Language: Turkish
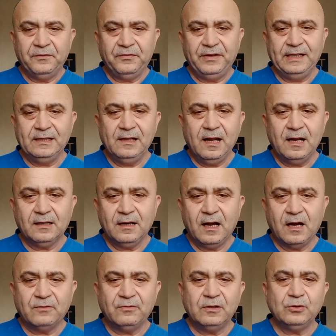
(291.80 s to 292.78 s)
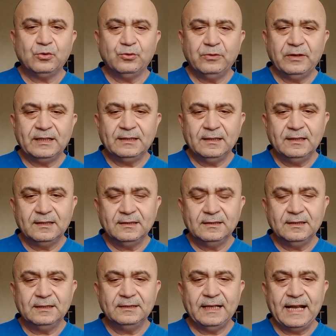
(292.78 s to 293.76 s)
Finler hava
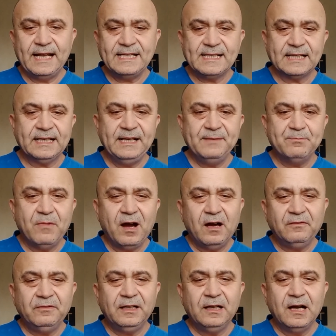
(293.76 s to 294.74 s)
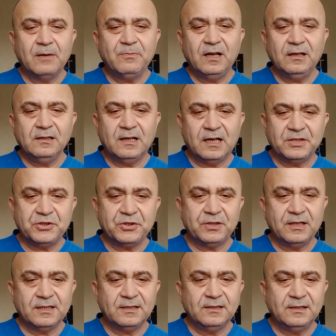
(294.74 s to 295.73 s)
kuvvetlerinin eski mavi gamalı
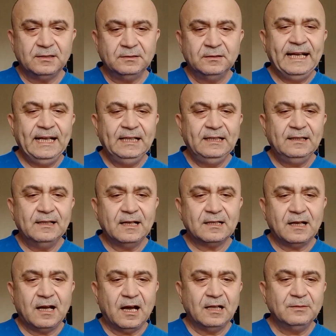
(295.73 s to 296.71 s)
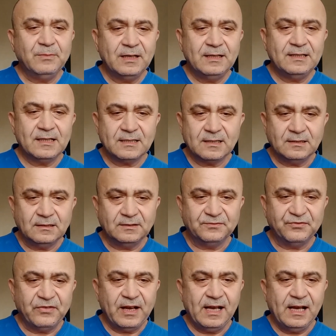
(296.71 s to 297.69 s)
haçlarının Hitler
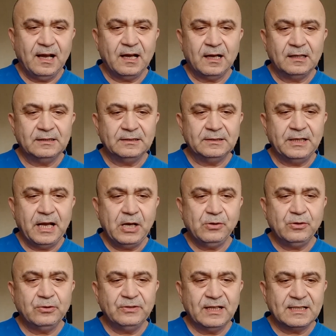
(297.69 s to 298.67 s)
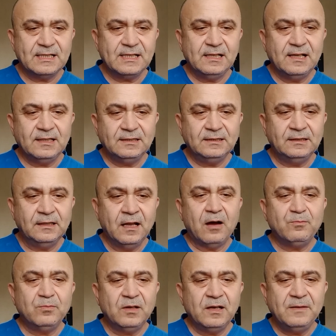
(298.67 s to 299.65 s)
Almanyası'nın veya neo-nazilerin
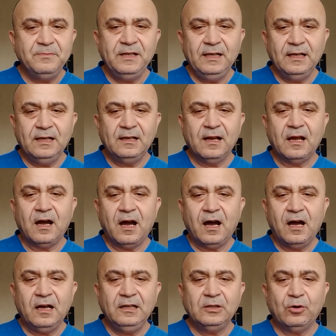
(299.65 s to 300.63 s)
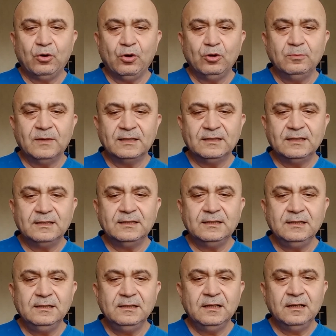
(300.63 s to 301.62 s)
amblemi ile aynı
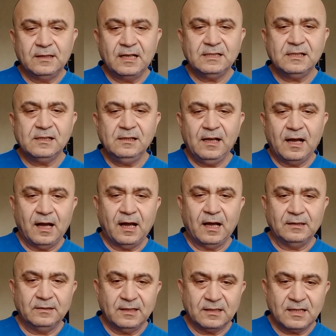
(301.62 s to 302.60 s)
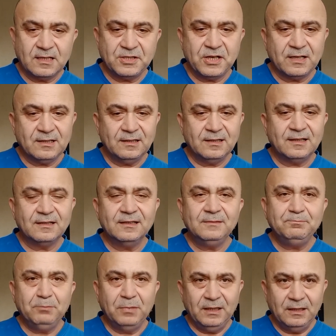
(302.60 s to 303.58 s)
olmadığını nasıl anlatacaklarını